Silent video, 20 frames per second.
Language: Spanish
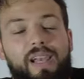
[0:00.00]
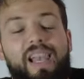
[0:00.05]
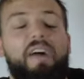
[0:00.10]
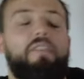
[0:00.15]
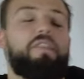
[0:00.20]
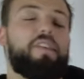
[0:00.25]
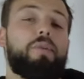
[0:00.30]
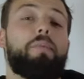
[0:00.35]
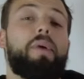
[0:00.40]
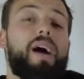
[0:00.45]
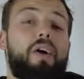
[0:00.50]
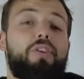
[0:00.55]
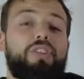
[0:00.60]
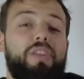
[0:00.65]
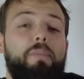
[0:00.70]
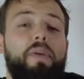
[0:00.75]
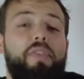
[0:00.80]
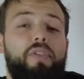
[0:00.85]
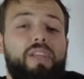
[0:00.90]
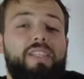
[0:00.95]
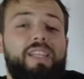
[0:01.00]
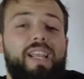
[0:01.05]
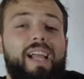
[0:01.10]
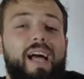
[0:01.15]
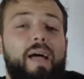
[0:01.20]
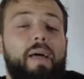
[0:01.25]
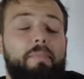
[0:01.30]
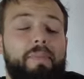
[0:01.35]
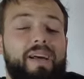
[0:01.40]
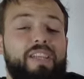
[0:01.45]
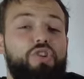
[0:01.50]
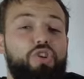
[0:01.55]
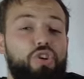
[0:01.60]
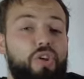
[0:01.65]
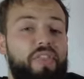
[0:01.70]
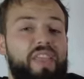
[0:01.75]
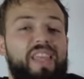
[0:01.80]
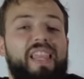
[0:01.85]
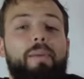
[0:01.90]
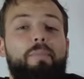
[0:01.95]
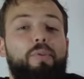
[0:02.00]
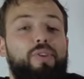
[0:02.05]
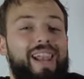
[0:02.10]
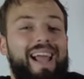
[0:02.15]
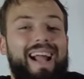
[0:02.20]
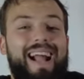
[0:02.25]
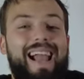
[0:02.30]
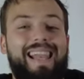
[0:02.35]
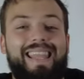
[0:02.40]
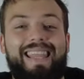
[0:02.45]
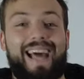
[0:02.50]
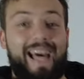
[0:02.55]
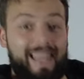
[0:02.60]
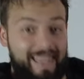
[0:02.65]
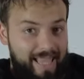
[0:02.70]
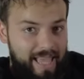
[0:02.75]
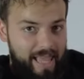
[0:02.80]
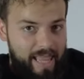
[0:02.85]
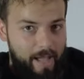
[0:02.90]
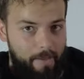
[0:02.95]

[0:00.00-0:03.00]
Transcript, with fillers: la Freedom House empezó a ser cada vez más conocida por la calidad que